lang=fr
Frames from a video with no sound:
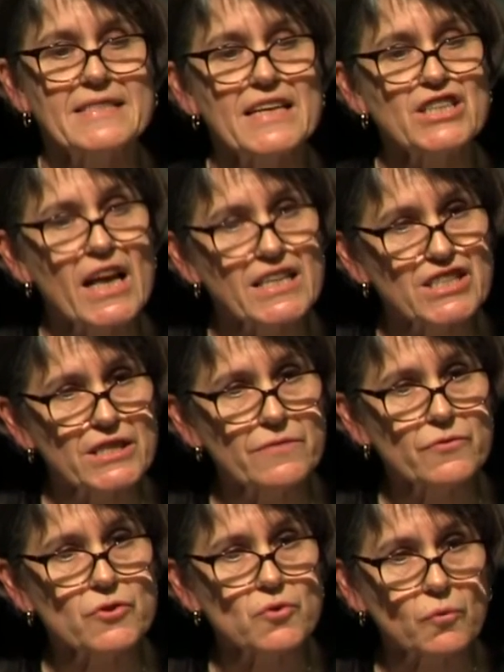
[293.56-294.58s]
Ces
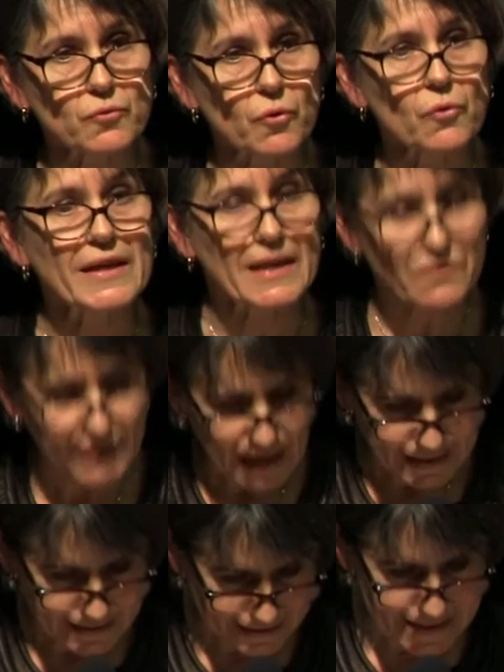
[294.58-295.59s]
archives sont donc
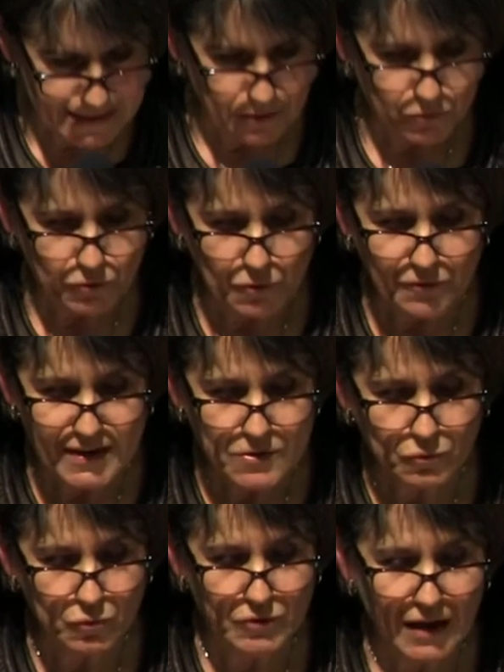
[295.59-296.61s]
révélatrices d'une
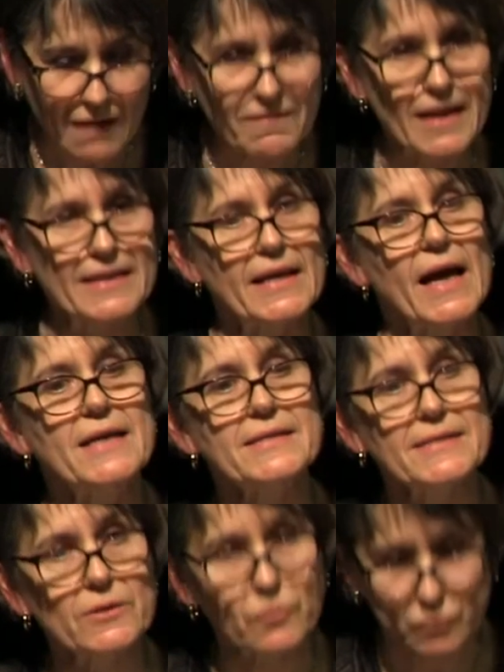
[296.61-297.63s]
façon de travailler
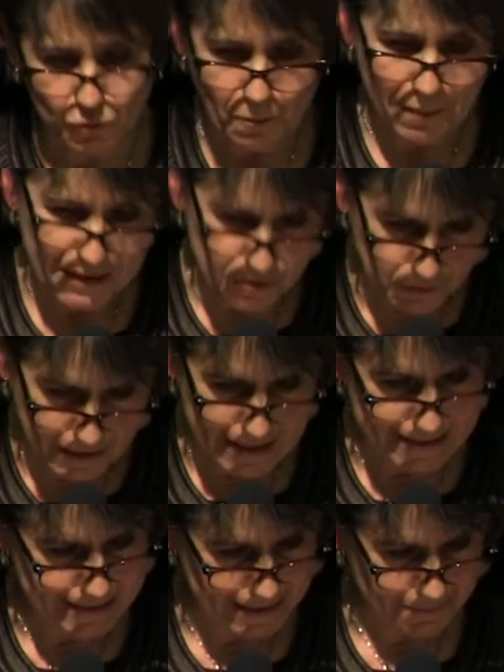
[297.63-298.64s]
ainsi que d'une
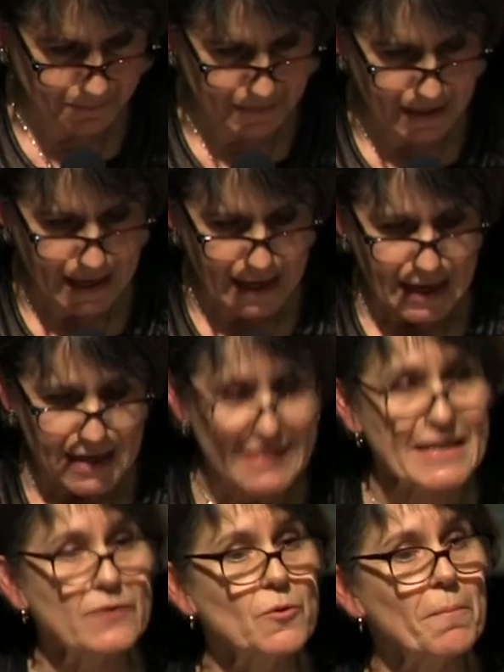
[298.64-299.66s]
personnalité.
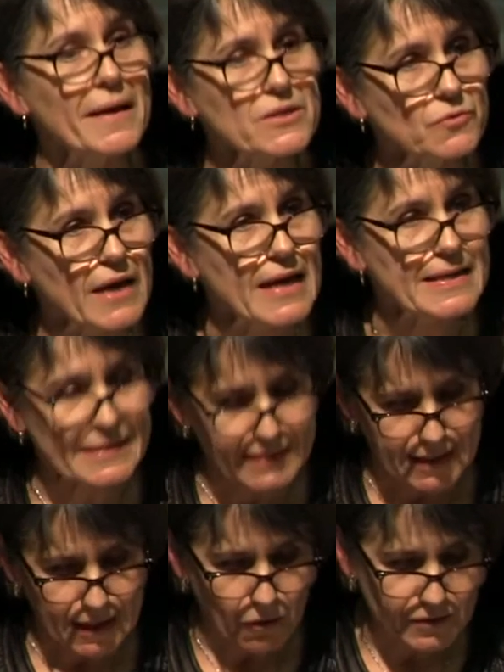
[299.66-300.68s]
Cette
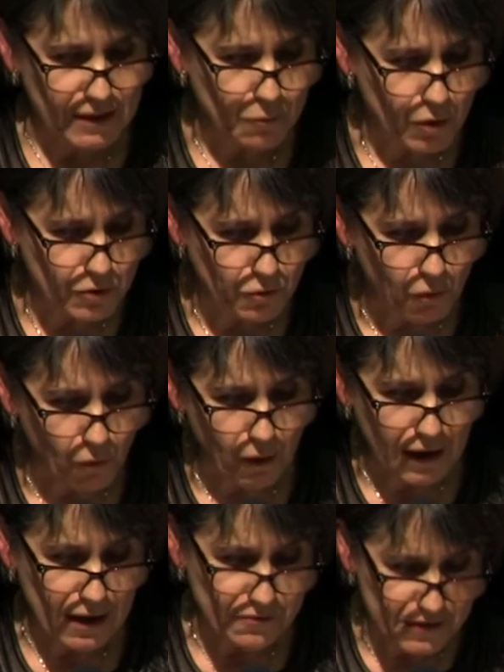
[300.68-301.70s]
personnalité en
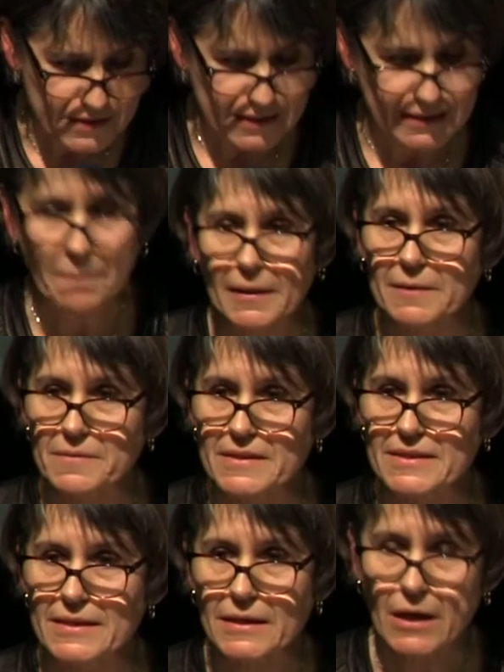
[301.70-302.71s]
témoigneront à la fin de
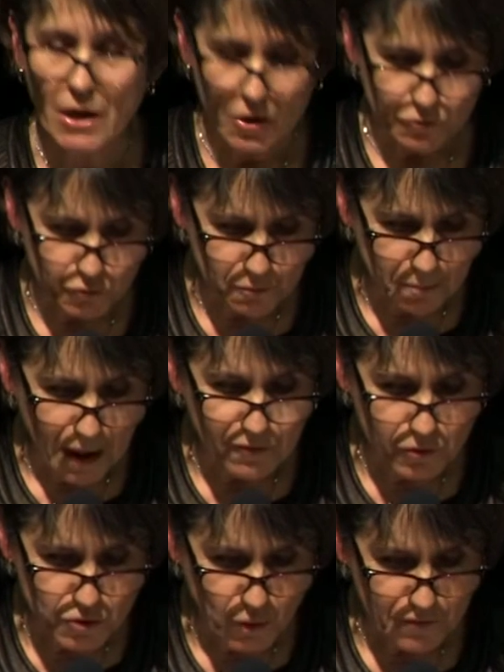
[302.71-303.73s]
après-midi, d'une part
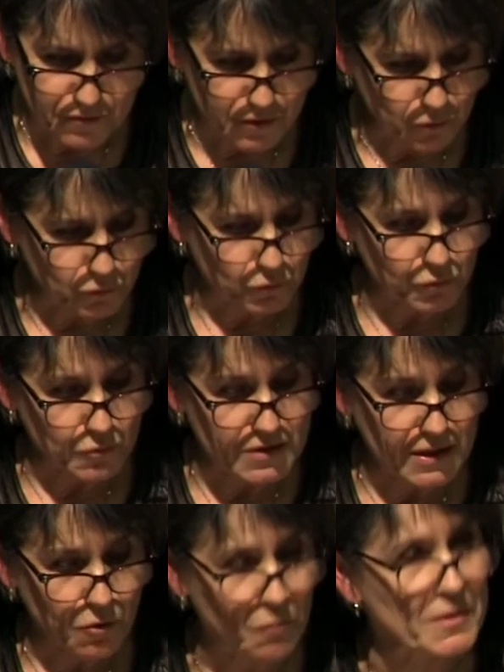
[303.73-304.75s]
François Fillon dont on
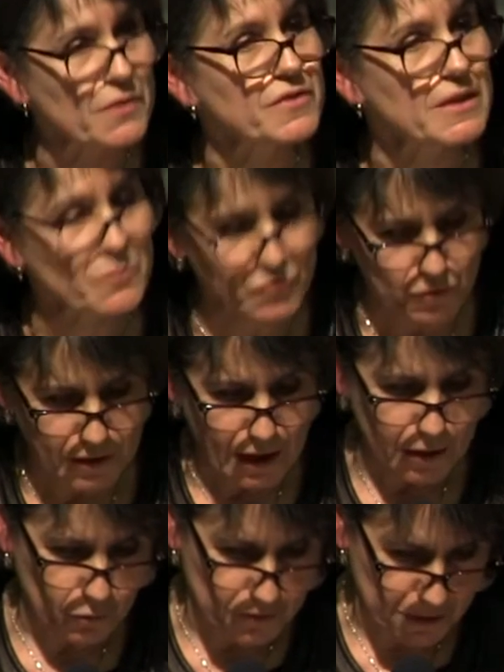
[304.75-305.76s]
sait combien Philippe
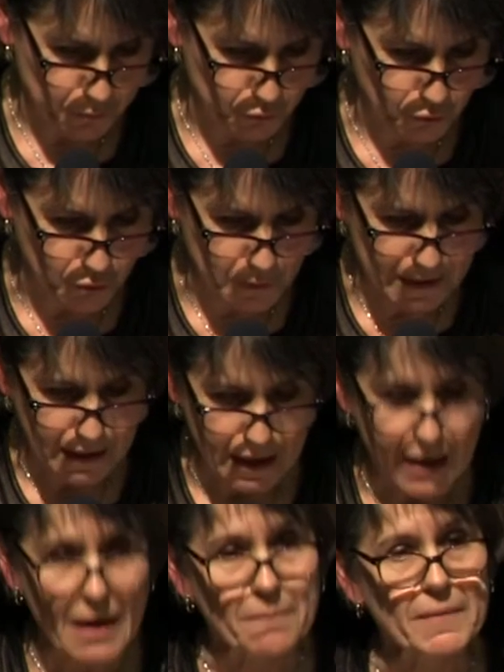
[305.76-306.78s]
Seguin a compté pour lui,
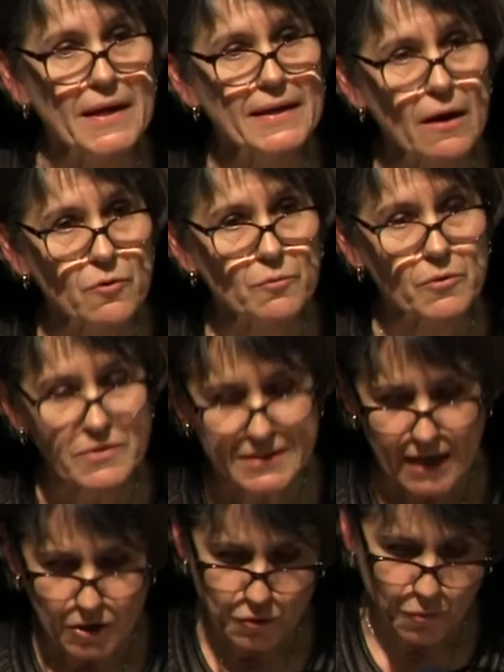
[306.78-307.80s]
mais également
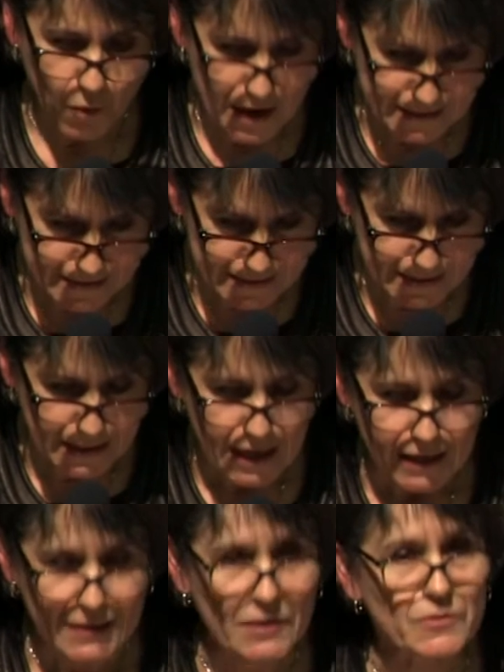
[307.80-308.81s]
Serge Moati,
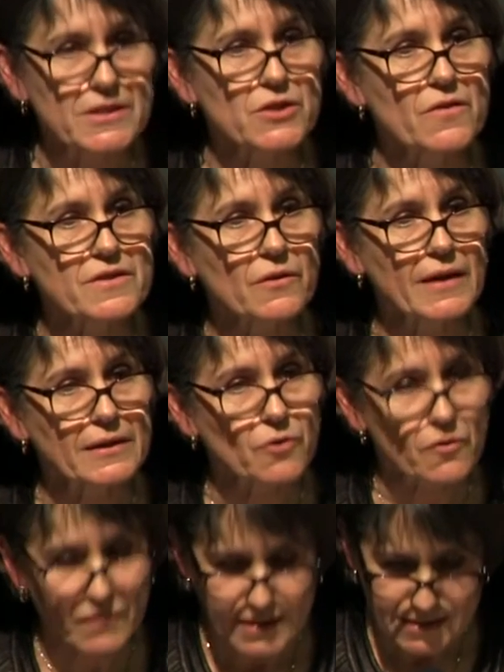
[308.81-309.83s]
qui en
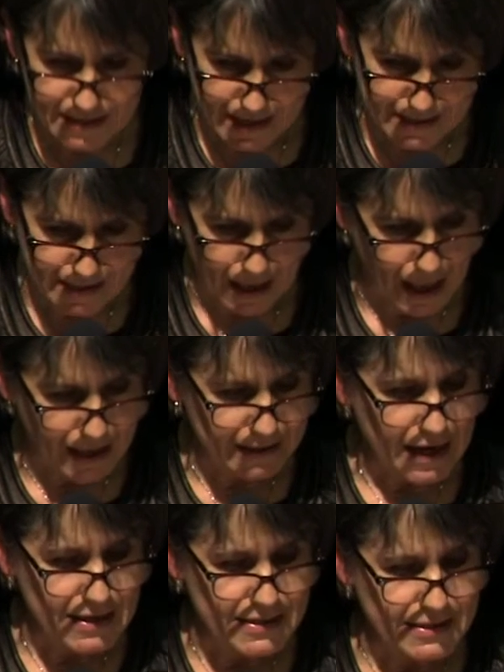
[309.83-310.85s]
1996 a
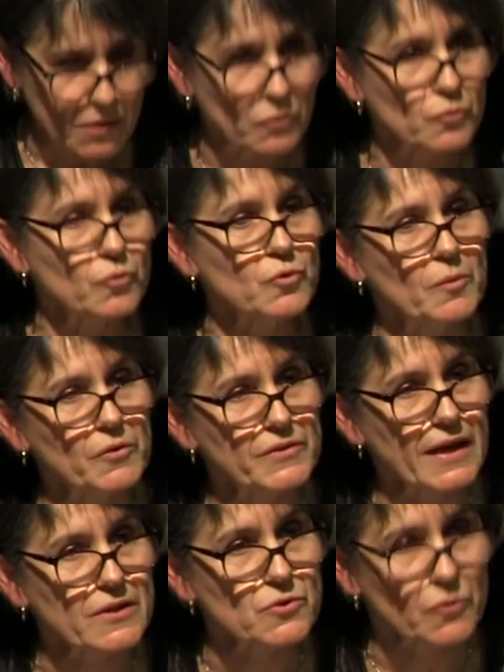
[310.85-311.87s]
réalisé un
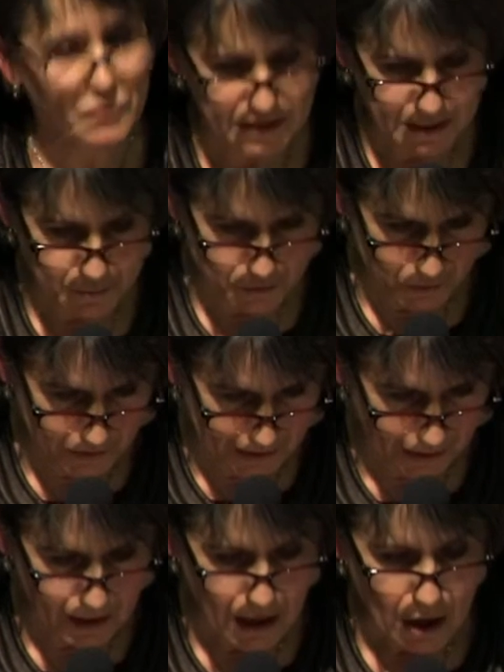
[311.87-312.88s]
documentaire sur Philippe
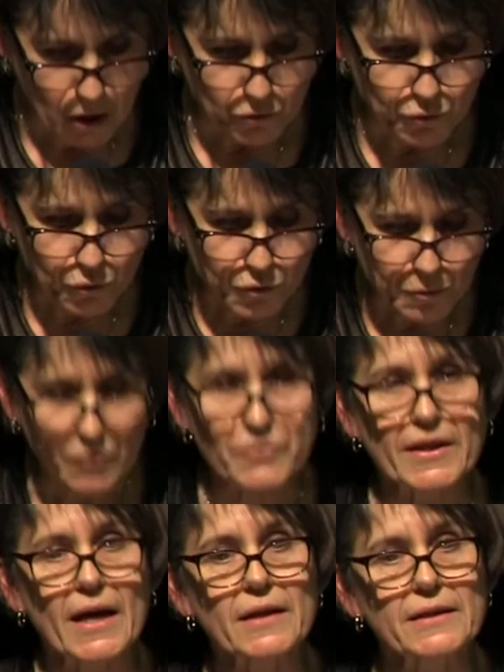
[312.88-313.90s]
Seguin,
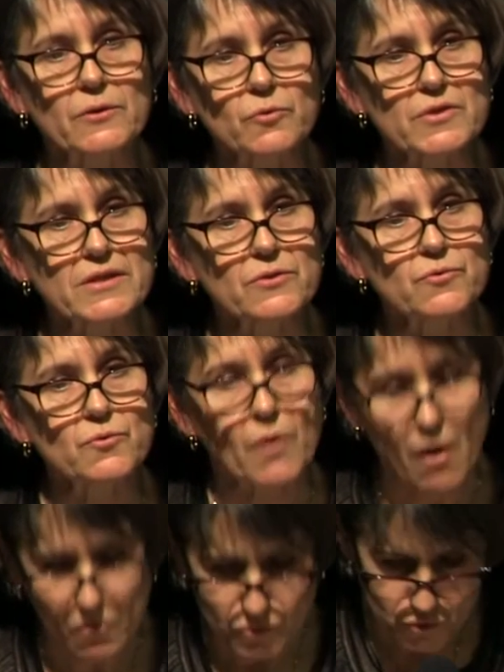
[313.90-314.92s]
documentaire qui constitue
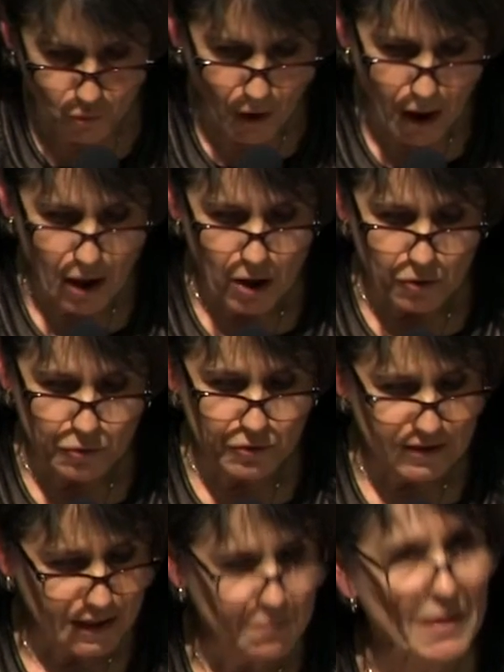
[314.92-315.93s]
en soi
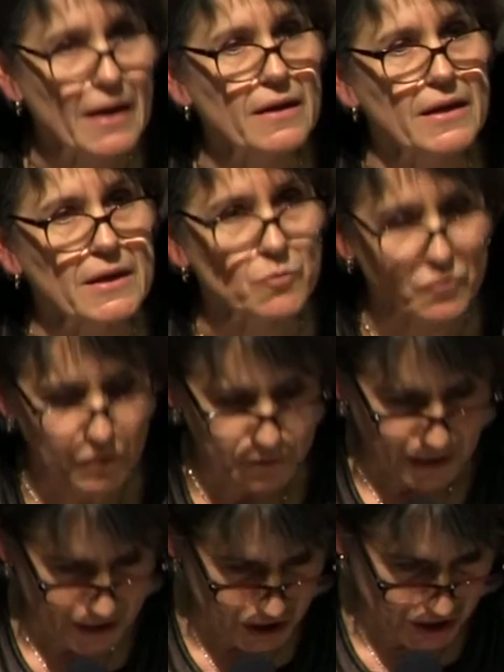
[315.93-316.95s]
une très belle et
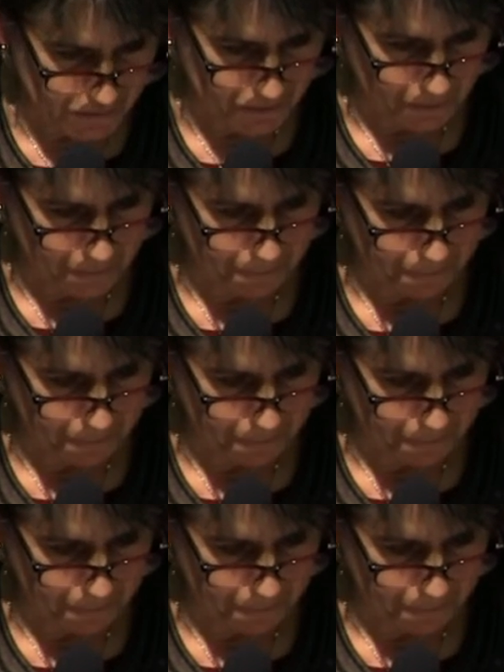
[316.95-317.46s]
émouvante archive.